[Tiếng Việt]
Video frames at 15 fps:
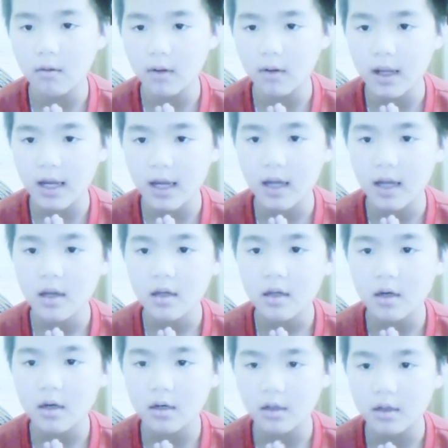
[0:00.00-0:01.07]
Con có một
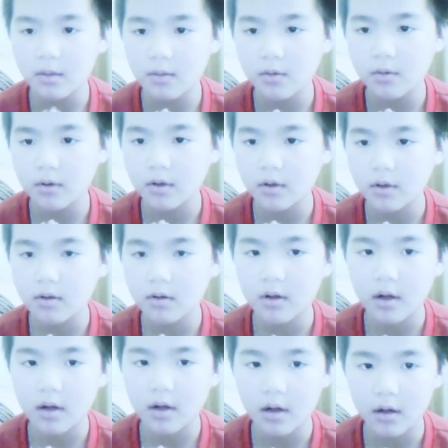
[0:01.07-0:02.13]
câu hỏi muốn
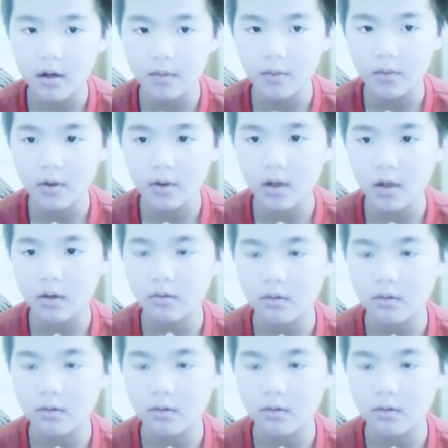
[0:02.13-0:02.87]
hỏi cô ạ.